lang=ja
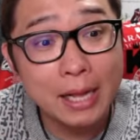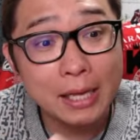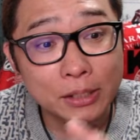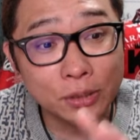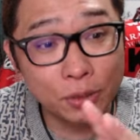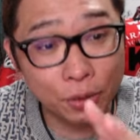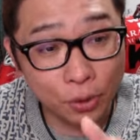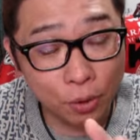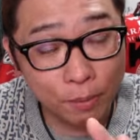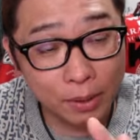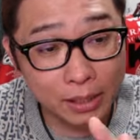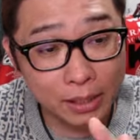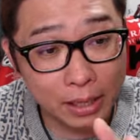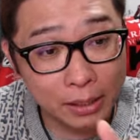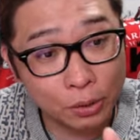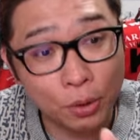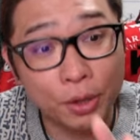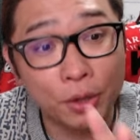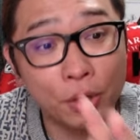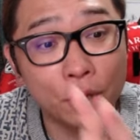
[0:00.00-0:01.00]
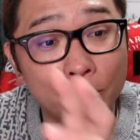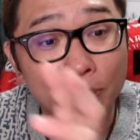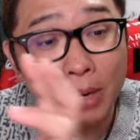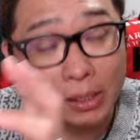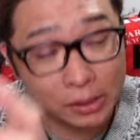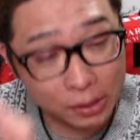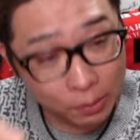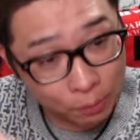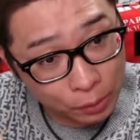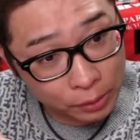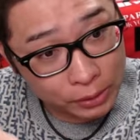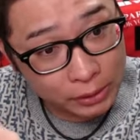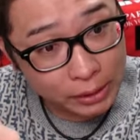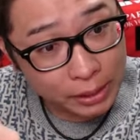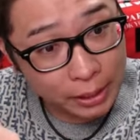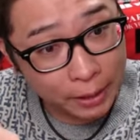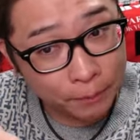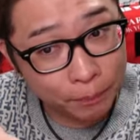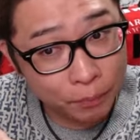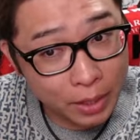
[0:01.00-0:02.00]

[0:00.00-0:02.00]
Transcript: それをまたトレードに回してもいいし、